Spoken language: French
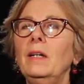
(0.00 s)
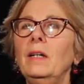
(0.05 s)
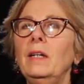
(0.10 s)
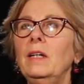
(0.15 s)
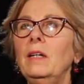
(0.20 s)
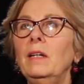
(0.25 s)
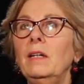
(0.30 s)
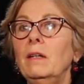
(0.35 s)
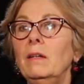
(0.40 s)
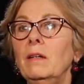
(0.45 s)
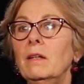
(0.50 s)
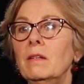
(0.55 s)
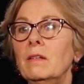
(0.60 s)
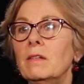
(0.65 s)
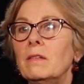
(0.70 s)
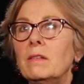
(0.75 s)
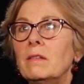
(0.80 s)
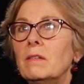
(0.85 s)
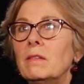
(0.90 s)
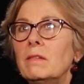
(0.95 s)
Et
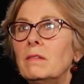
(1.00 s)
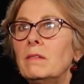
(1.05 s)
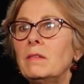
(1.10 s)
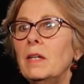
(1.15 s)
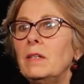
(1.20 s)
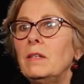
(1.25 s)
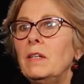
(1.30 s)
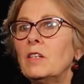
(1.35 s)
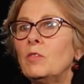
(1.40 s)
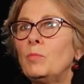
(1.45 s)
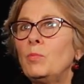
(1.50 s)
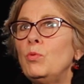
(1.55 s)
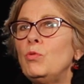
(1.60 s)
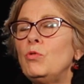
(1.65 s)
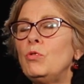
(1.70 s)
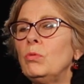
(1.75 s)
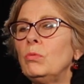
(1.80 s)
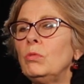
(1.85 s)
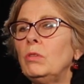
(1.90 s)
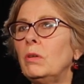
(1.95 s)
cette
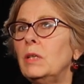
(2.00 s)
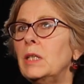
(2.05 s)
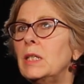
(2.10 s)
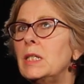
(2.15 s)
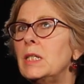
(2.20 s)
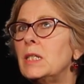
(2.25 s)
explosion dans les